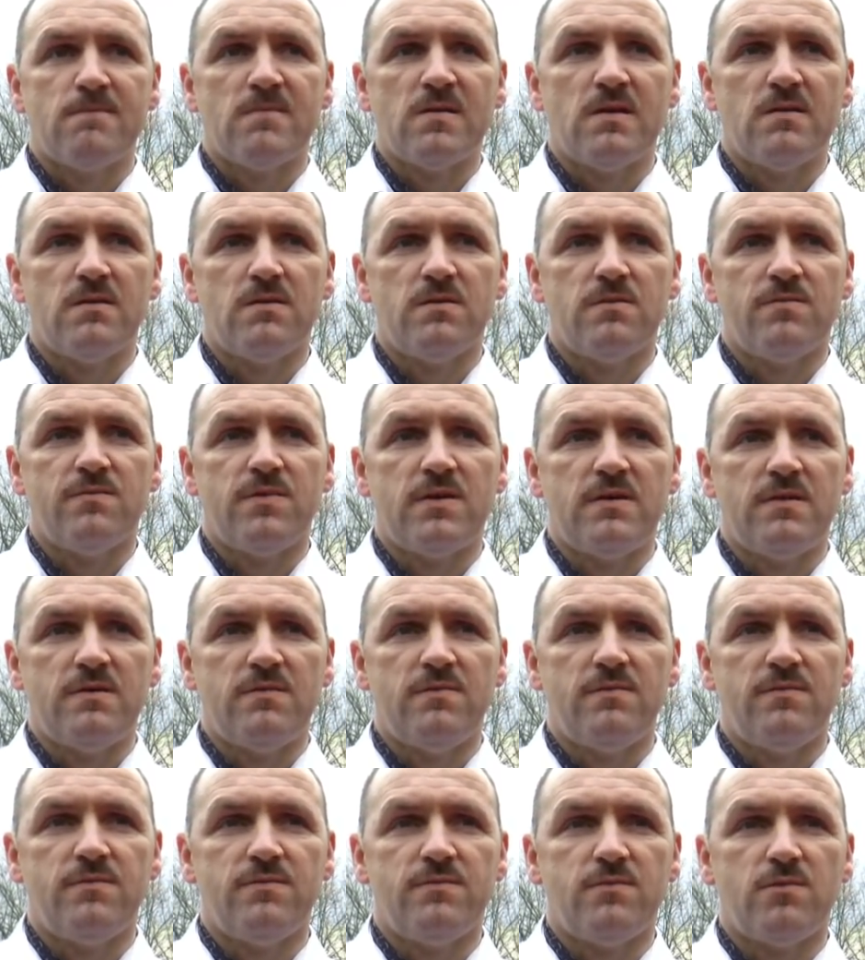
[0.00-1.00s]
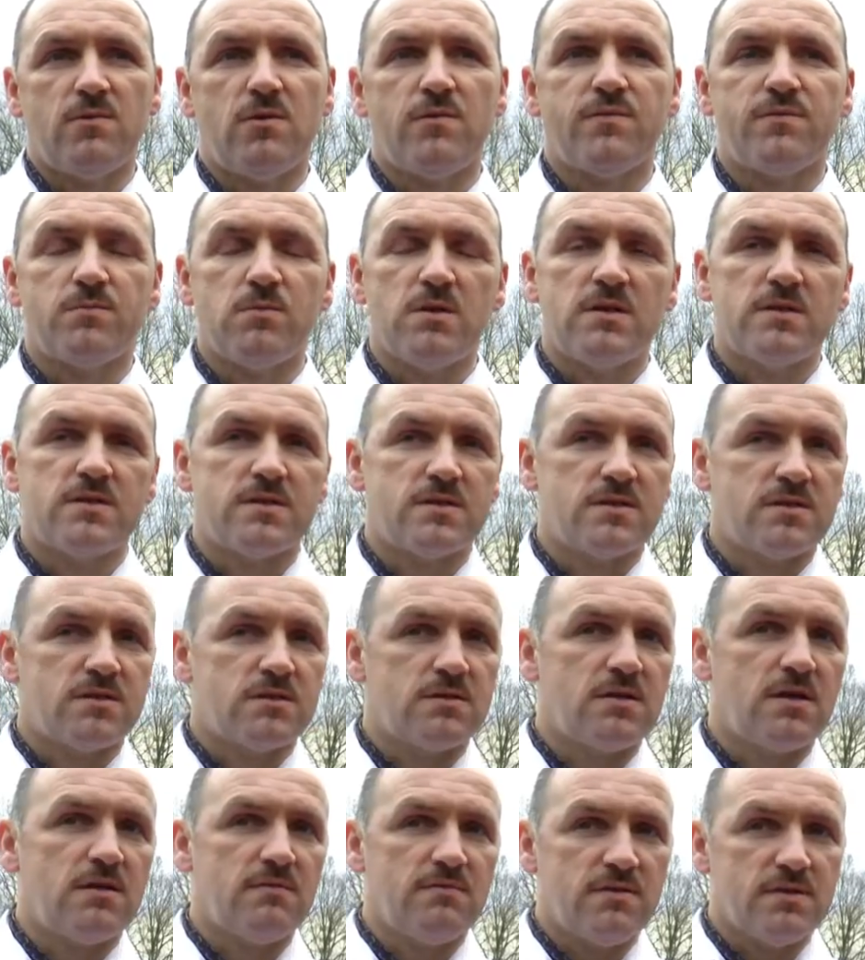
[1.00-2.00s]
äh, weil oftmals
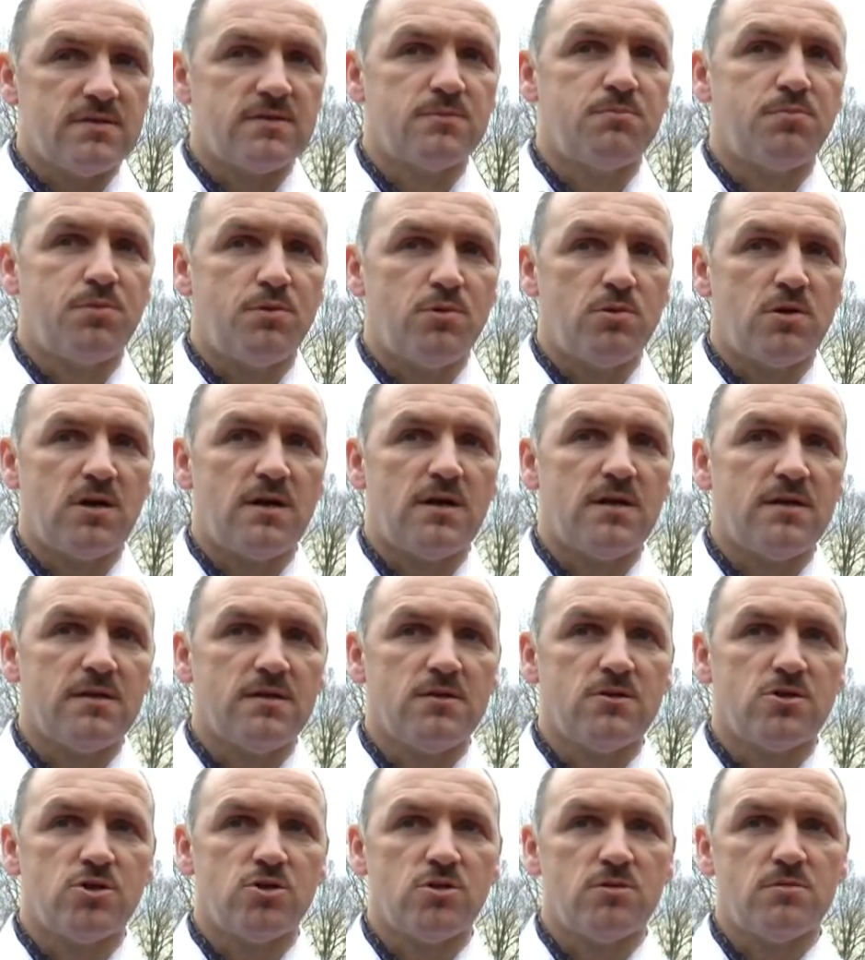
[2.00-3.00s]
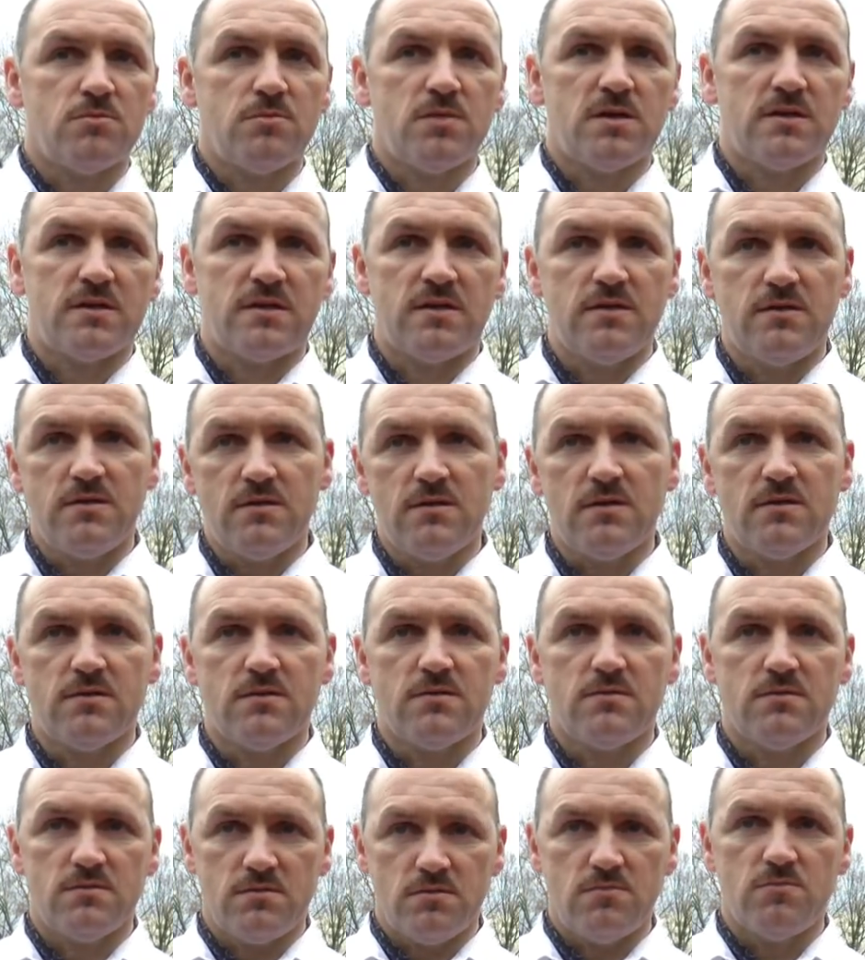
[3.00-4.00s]
teilweise Blockaden schon bei
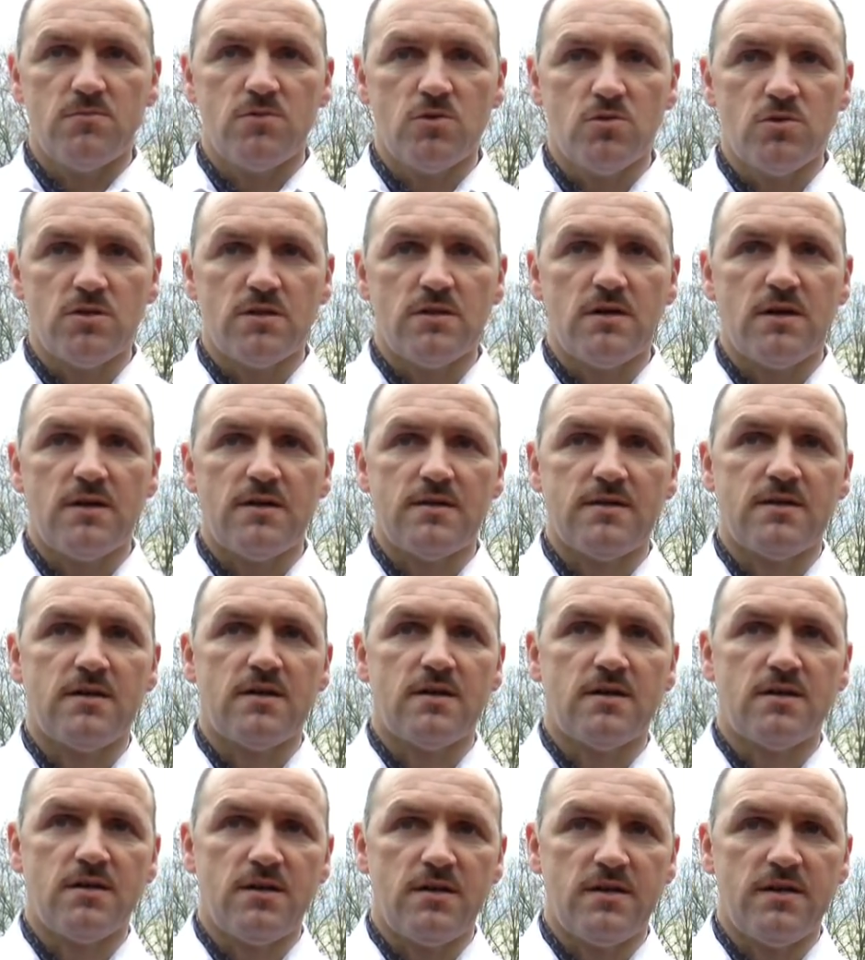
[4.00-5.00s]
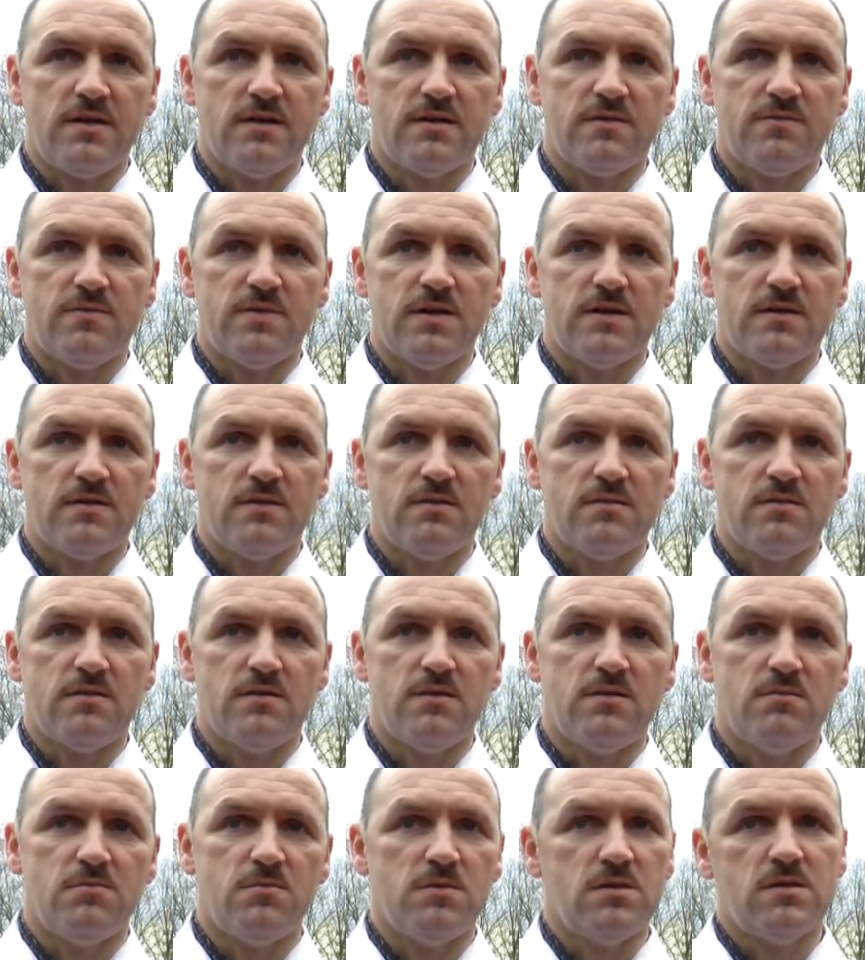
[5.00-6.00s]
Kindern im jungen Alter angelegt werden,
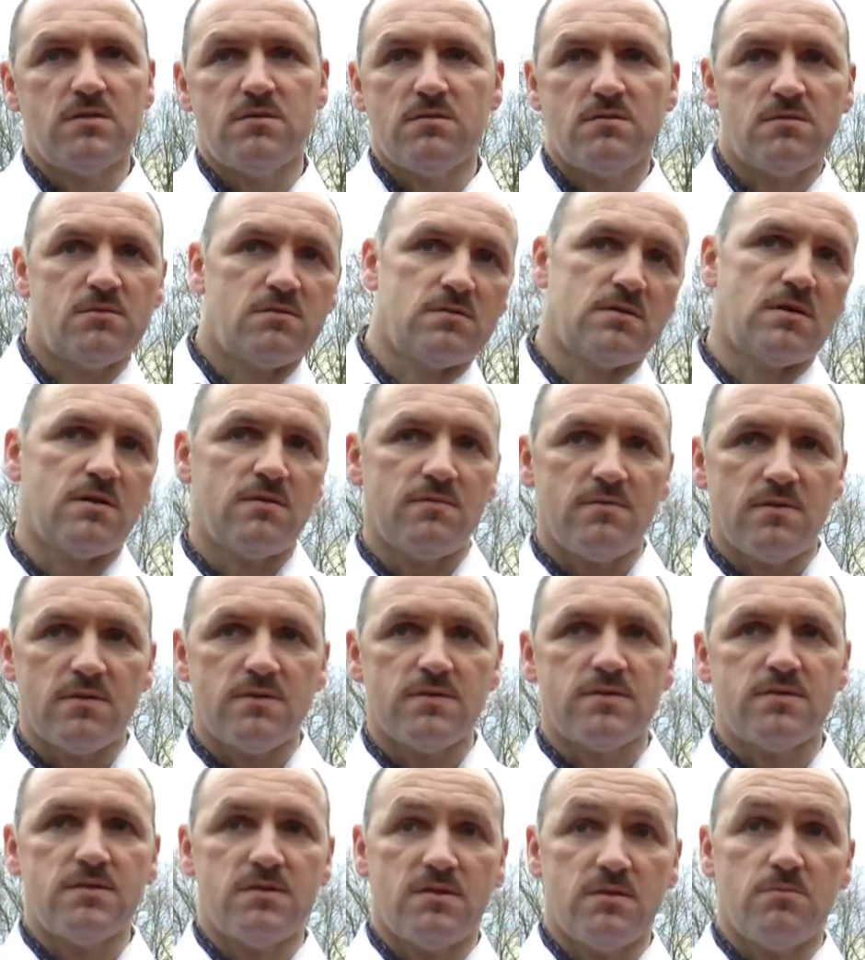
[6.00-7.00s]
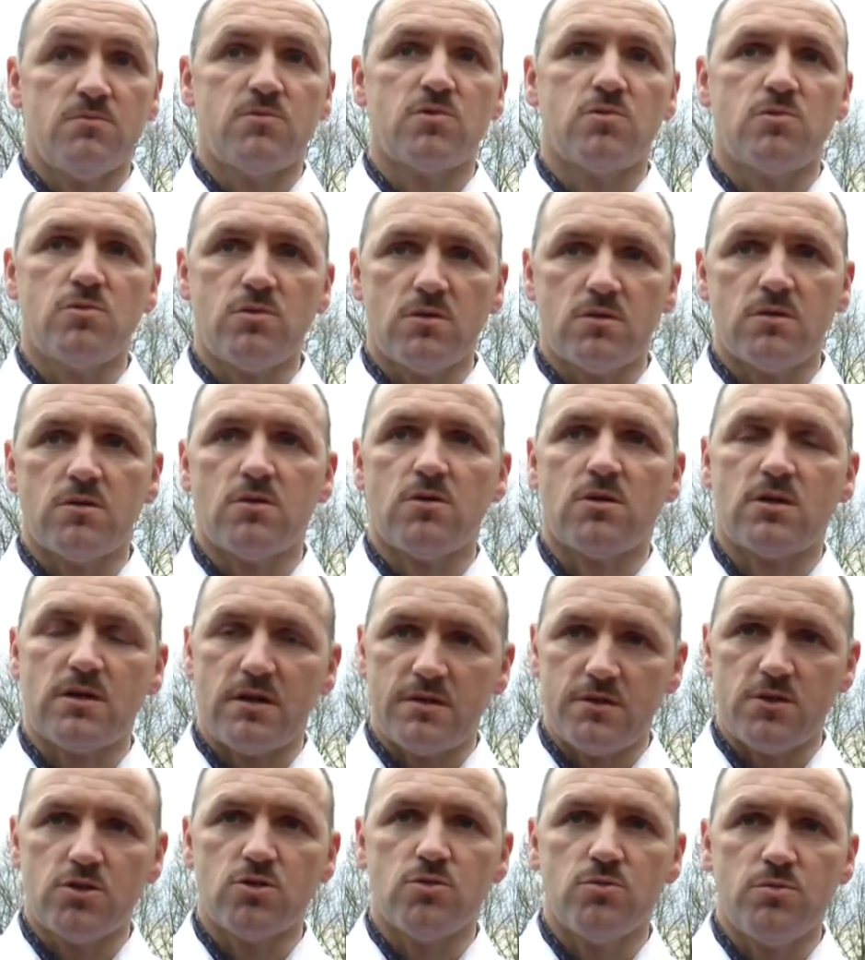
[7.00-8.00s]
die mit teilweise dem Druck noch gar
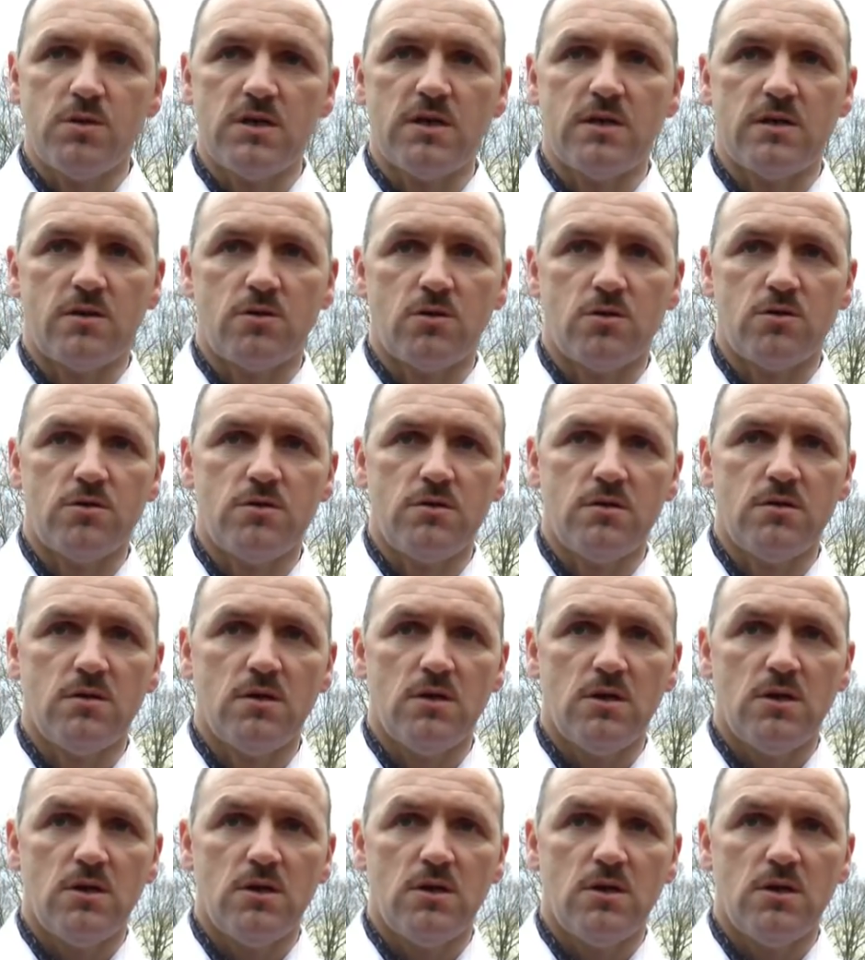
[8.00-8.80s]
nicht umgehen können.